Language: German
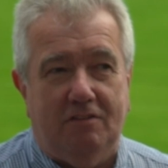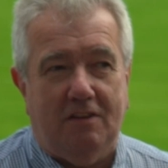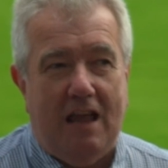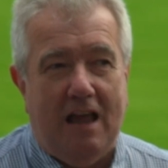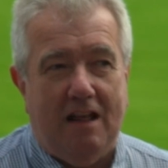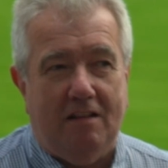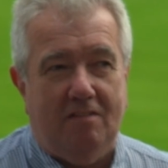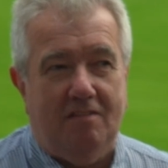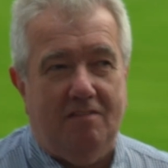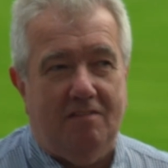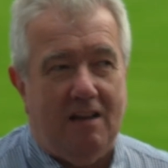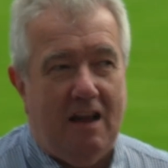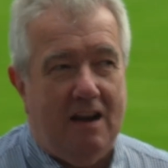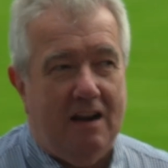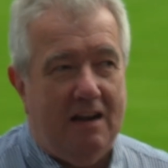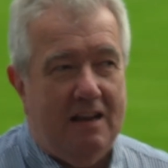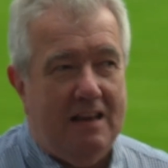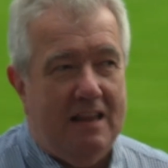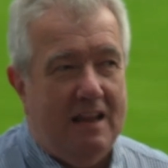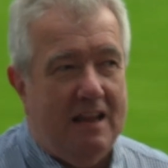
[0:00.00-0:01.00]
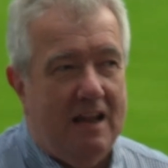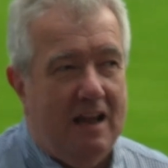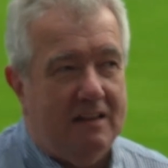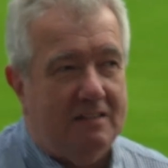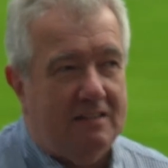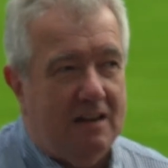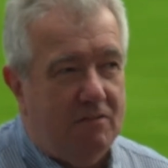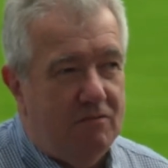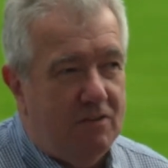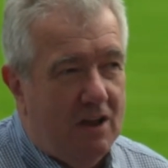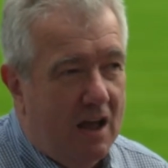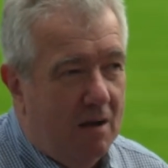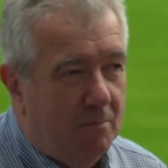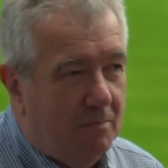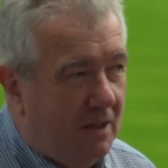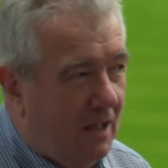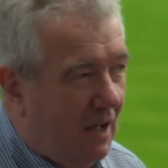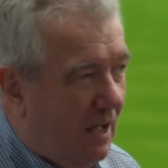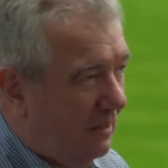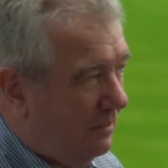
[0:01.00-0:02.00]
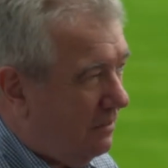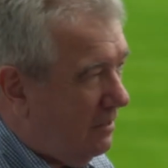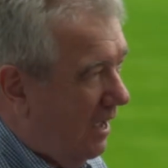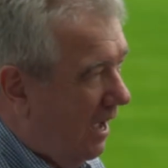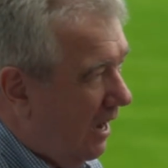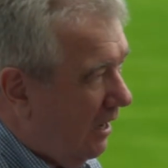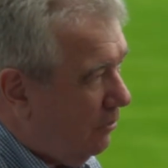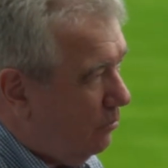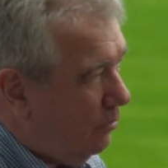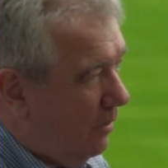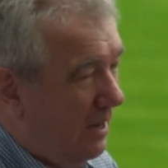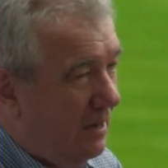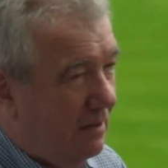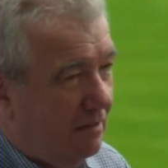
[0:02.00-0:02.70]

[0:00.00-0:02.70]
glaube, da sind wir uns alle einig, dass wir äh,